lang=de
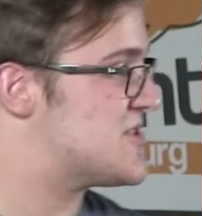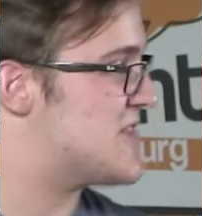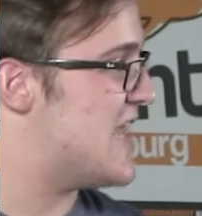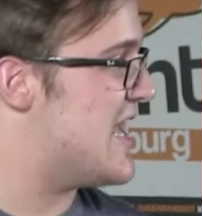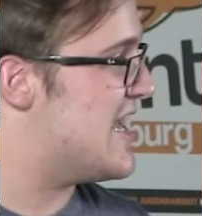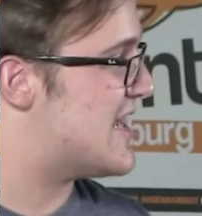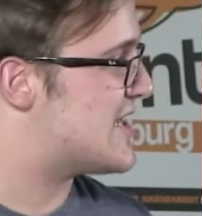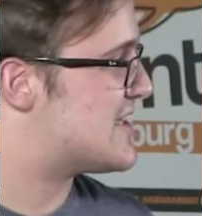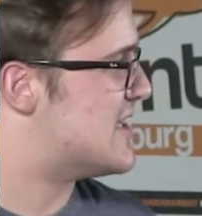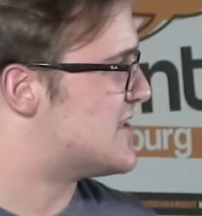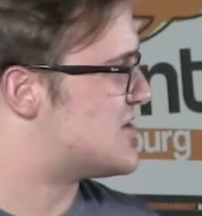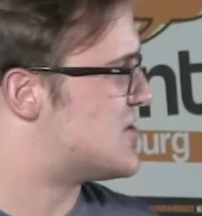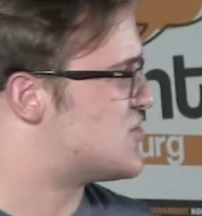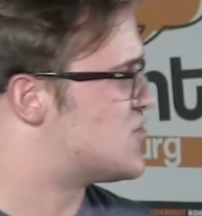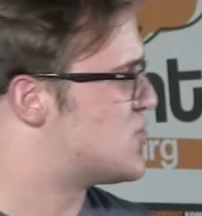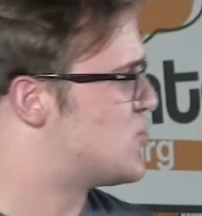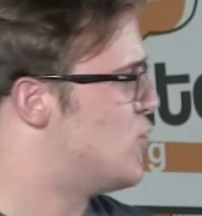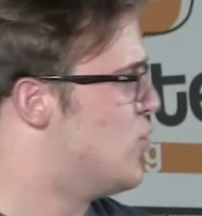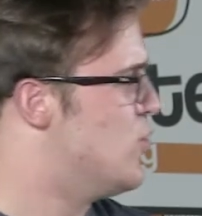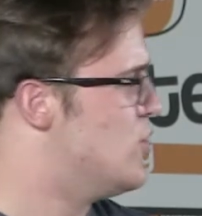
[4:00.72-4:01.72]
zeigt, dass
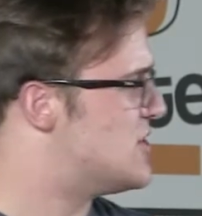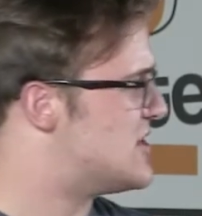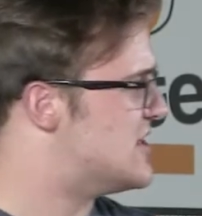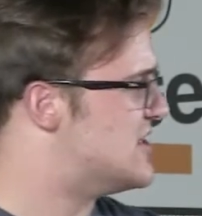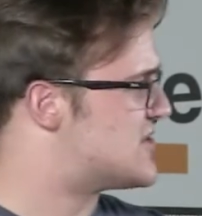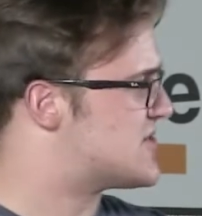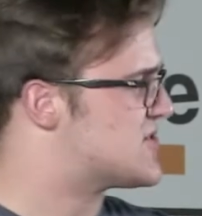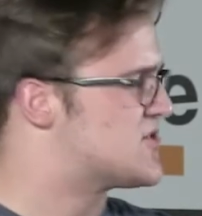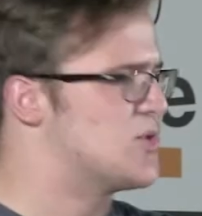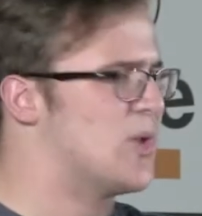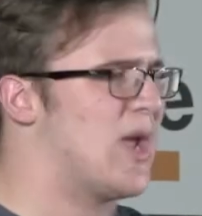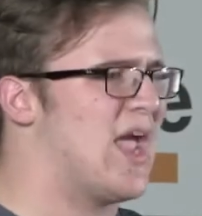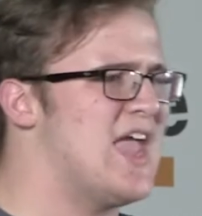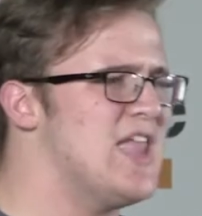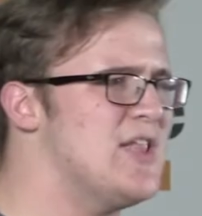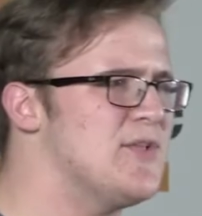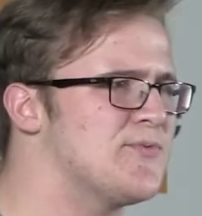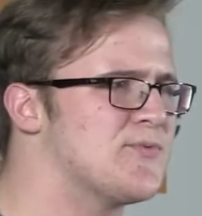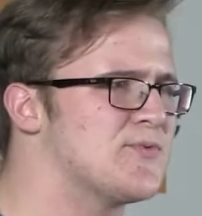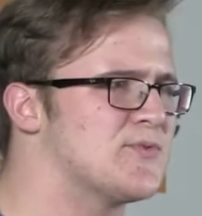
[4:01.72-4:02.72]
es gut ist, zu
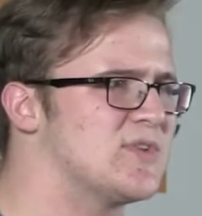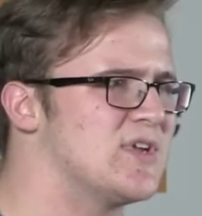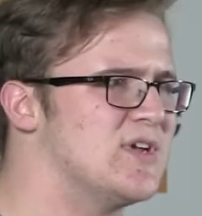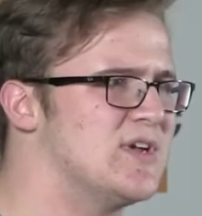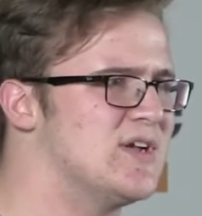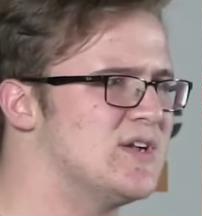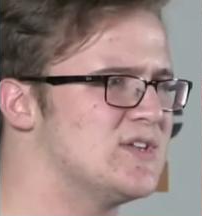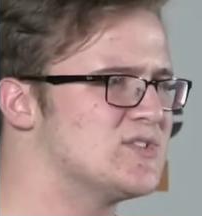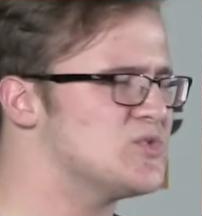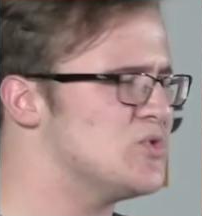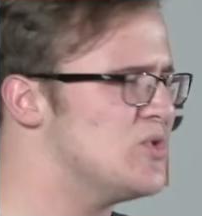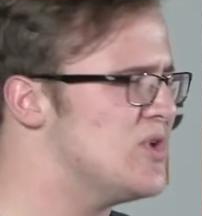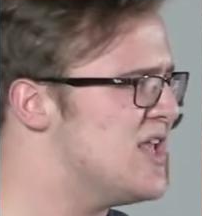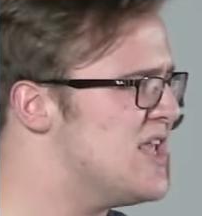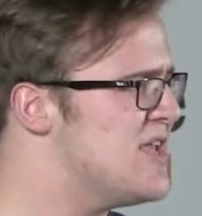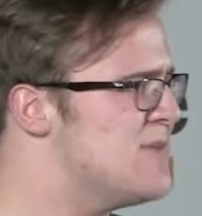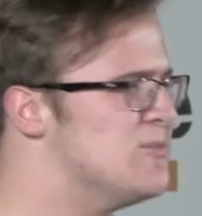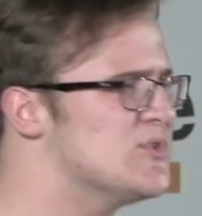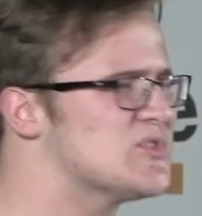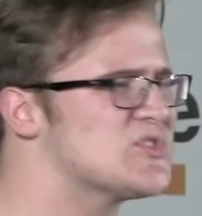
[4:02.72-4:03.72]
helfen, zu
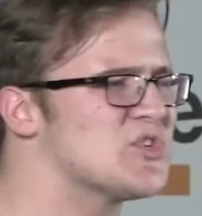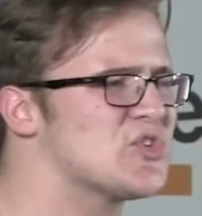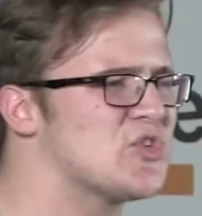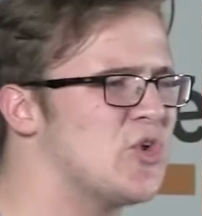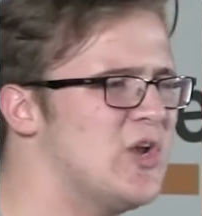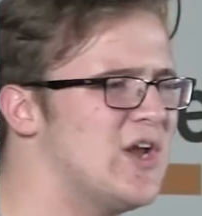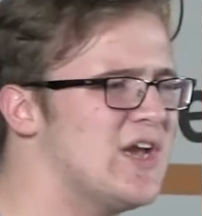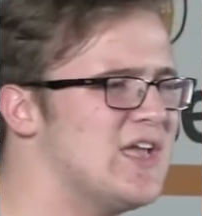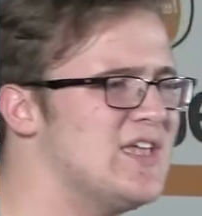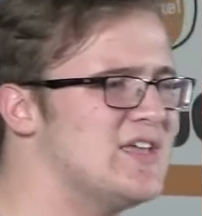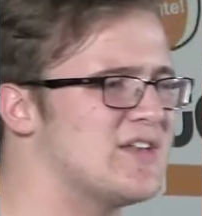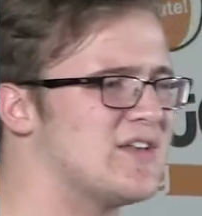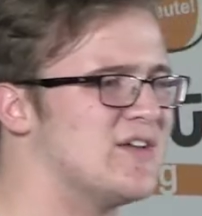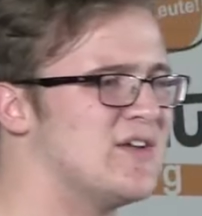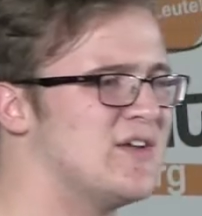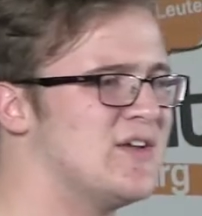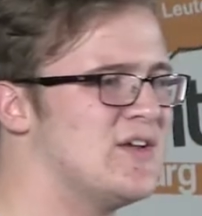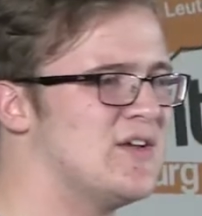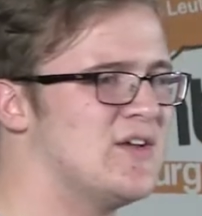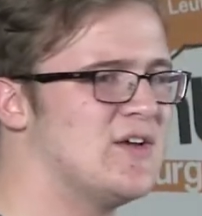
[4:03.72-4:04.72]
lieben und zu tolerieren
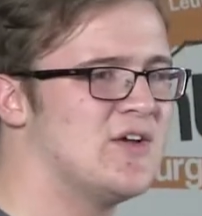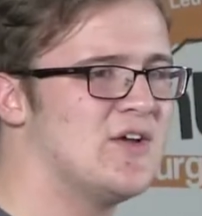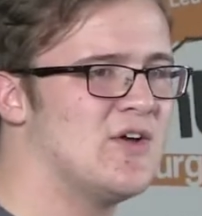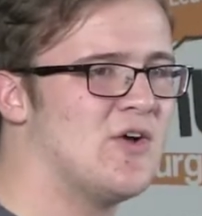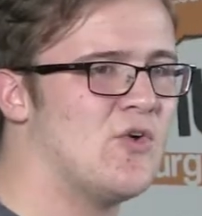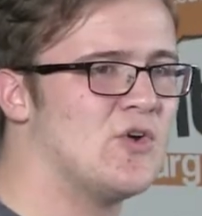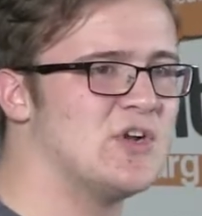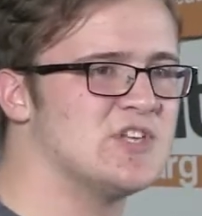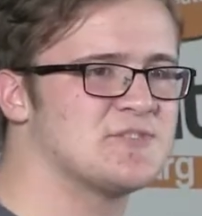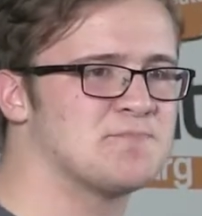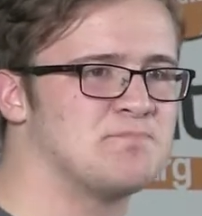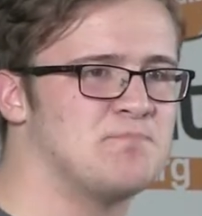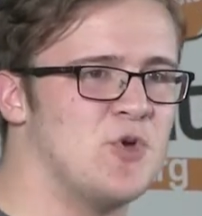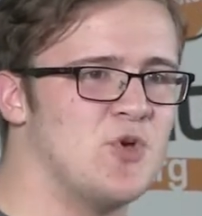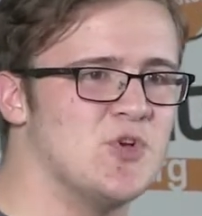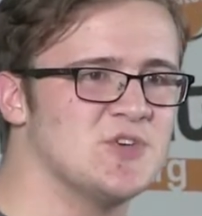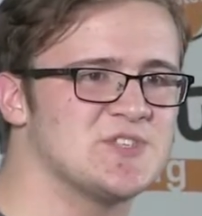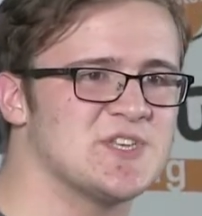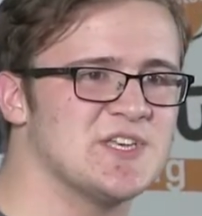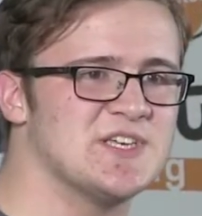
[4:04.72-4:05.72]
und es
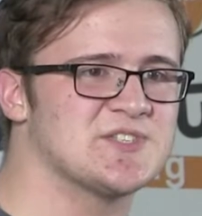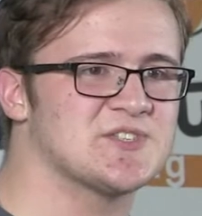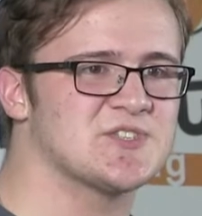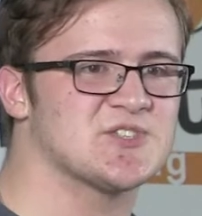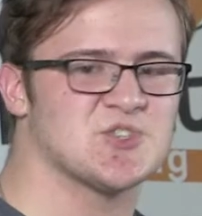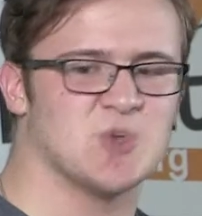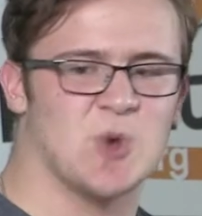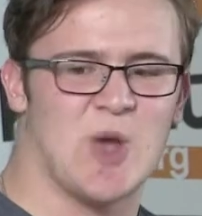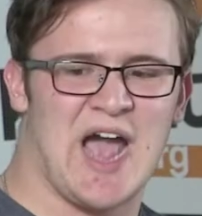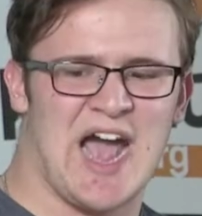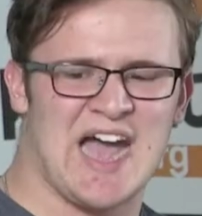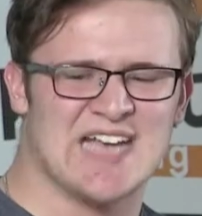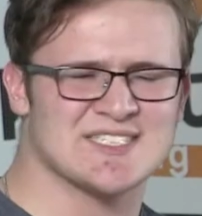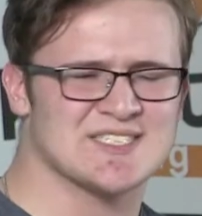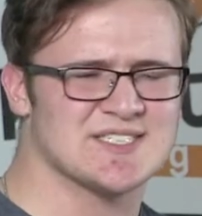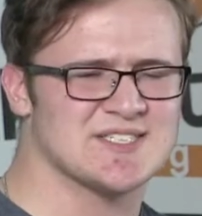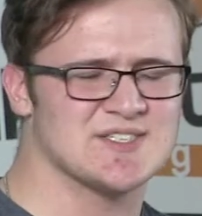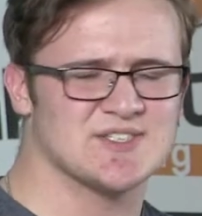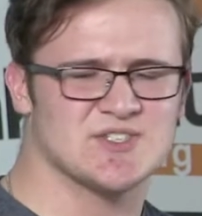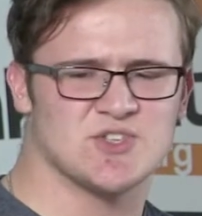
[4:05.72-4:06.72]
böse ist, zu
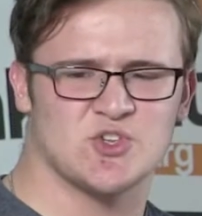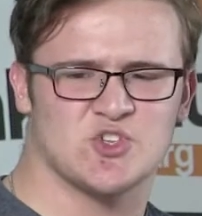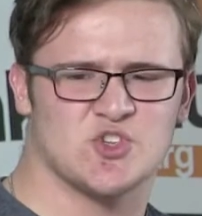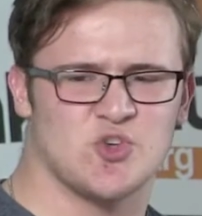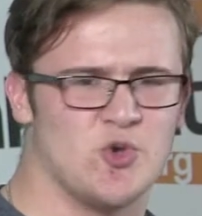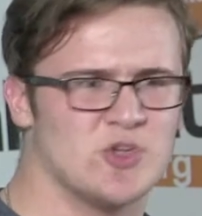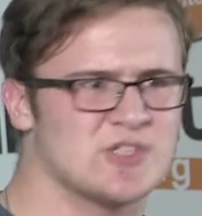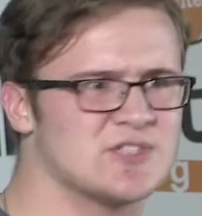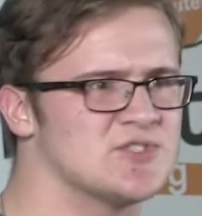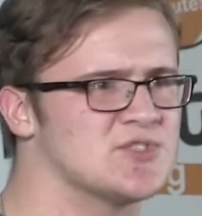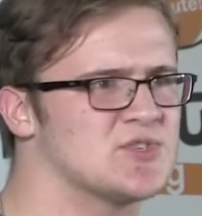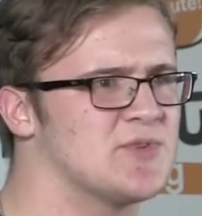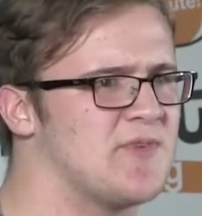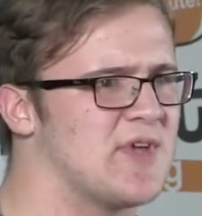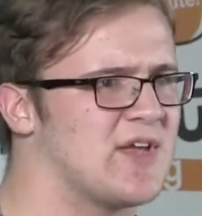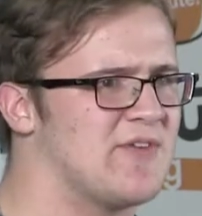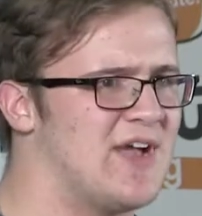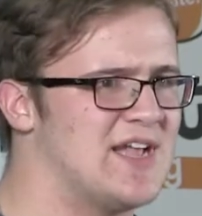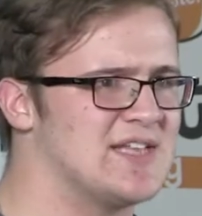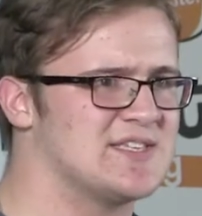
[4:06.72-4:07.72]
hassen, zu töten, zu
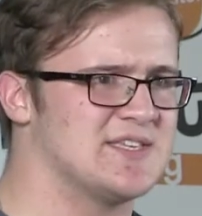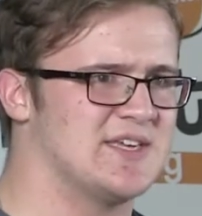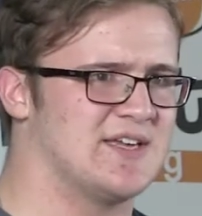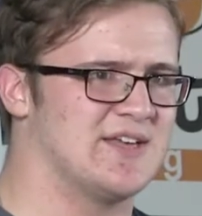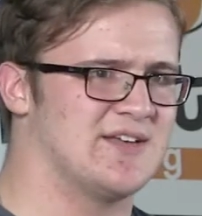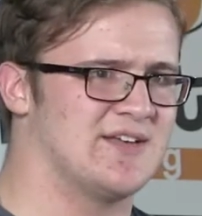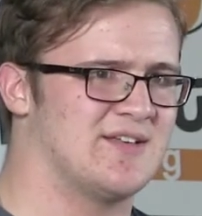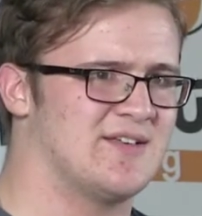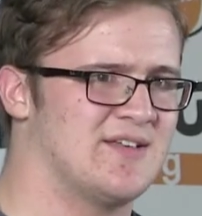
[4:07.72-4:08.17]
vergewaltigen.